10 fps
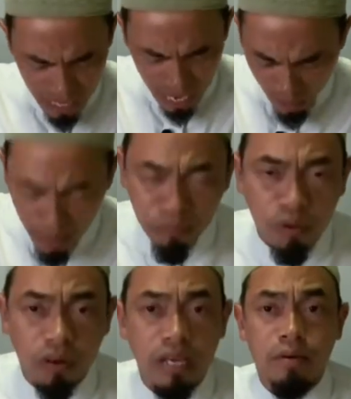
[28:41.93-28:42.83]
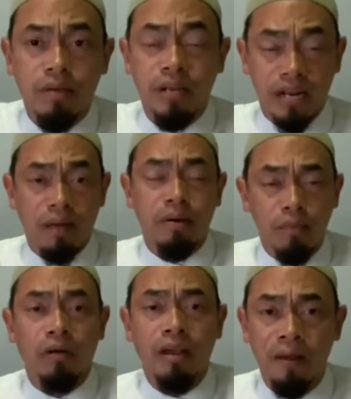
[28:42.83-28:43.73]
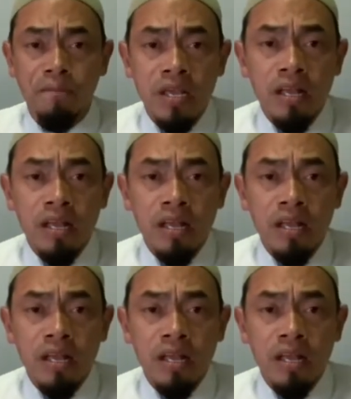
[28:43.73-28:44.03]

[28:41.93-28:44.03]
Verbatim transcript: เอาคำพูดของท่านอิบราฮิมบินอาดามมาบอกได้เลย